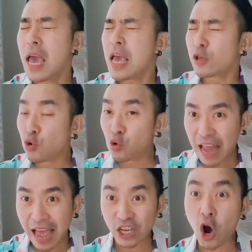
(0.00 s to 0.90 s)
อยู่ห
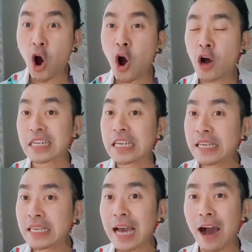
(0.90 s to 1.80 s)
ลายข้อที่
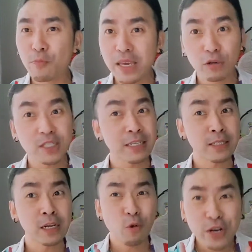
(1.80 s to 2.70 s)
เขามี
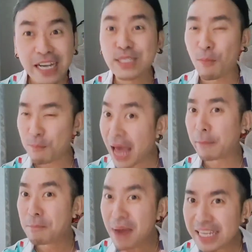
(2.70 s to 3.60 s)
คุณสมบัติ
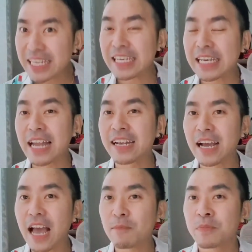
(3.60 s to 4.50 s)
ไม่หนีกันนะ
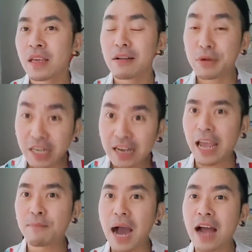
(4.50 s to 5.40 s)
ครับเรื่องไหน
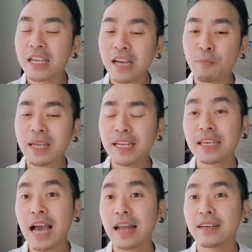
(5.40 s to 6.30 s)
บ้างที่เขาไม่หนี
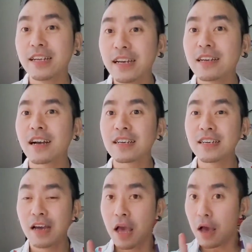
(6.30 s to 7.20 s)
กัน1ก็คื
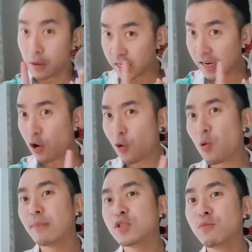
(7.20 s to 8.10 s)
อเรื่องของค
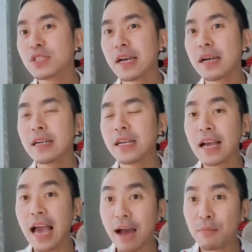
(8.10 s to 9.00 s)
วามชุ่มชื้นนะ
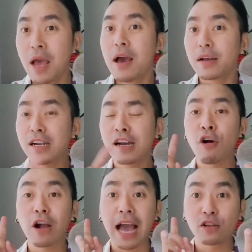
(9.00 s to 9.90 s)
ครับเรื่องขอ
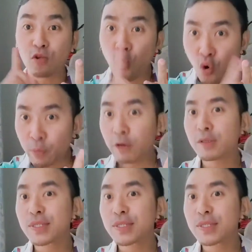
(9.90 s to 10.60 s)
งการกู้ผิวโท